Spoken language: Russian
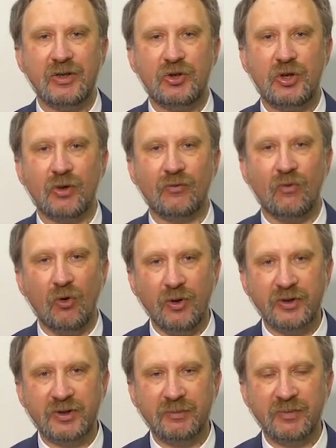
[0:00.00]

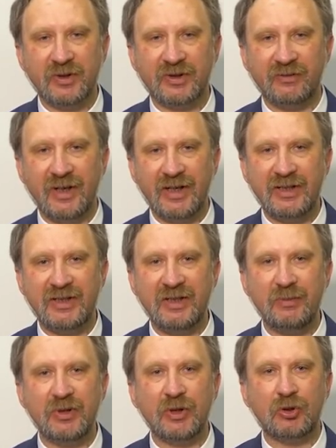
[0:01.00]
червонцем назывались
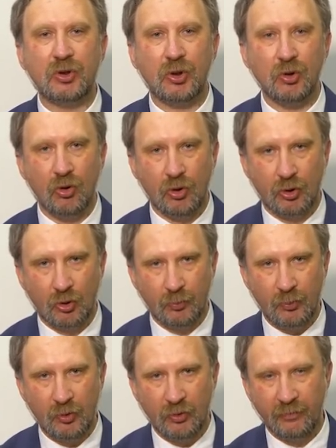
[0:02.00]
именно
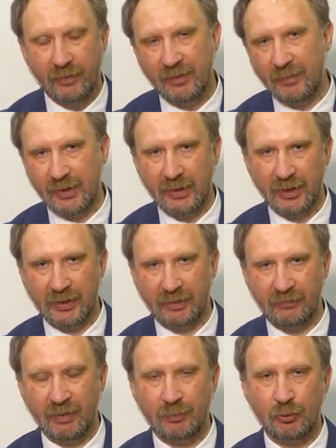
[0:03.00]
трехрублевые
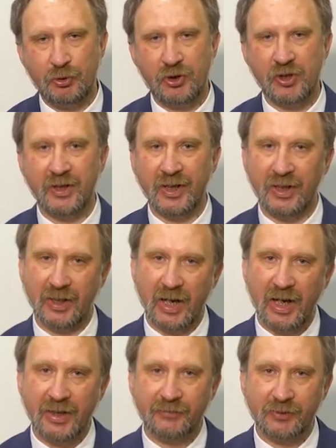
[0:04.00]
монеты, выпущенные
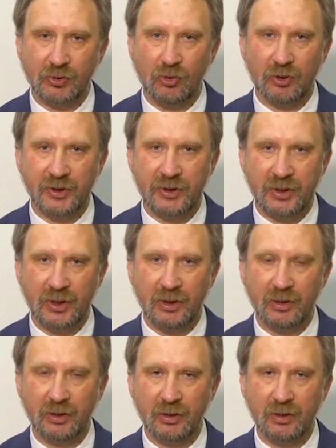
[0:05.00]
как в золоте,